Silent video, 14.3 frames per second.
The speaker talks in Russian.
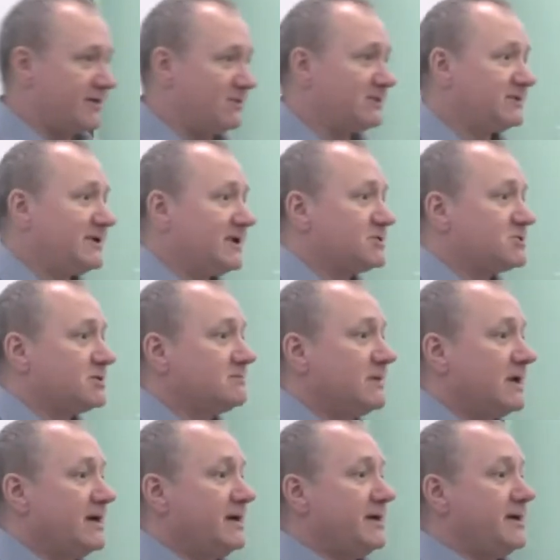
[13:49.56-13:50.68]
И вот дальше.
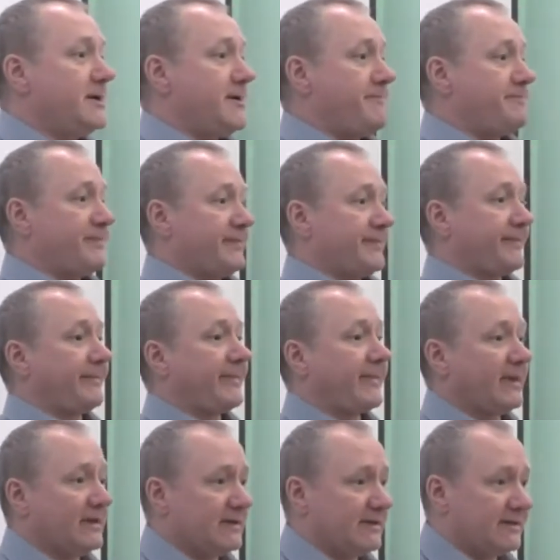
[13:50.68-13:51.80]

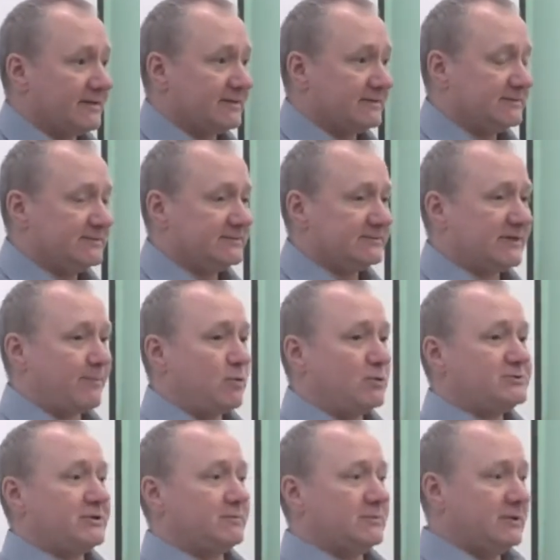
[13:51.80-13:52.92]
Э,
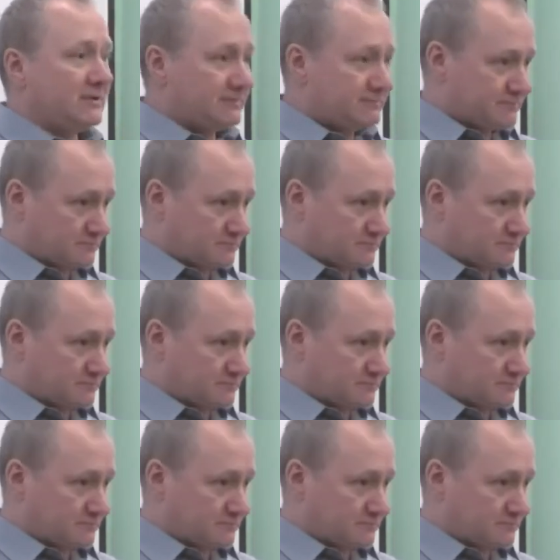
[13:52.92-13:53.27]
допустим,